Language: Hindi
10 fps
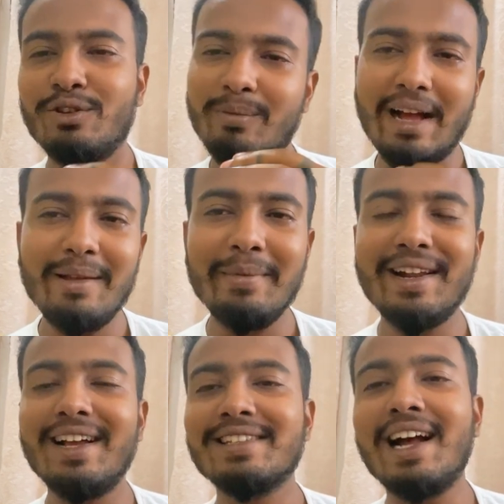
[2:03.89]
तो भाई
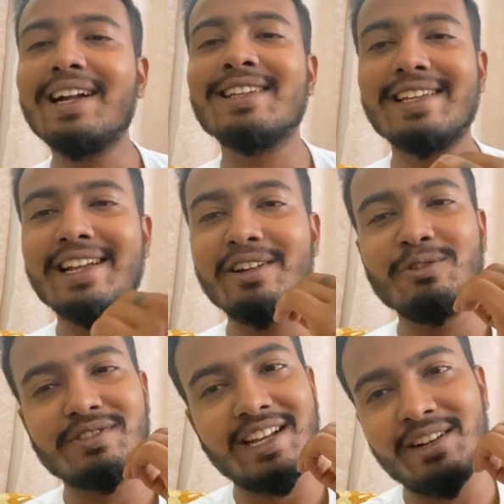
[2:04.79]
मेरा साठ हज़ार का
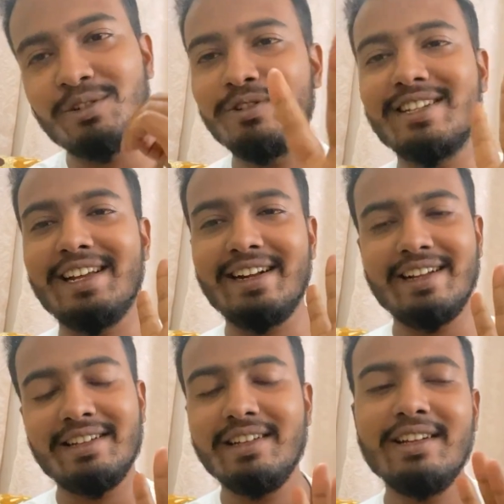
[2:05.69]
नुकसान हो जाएगा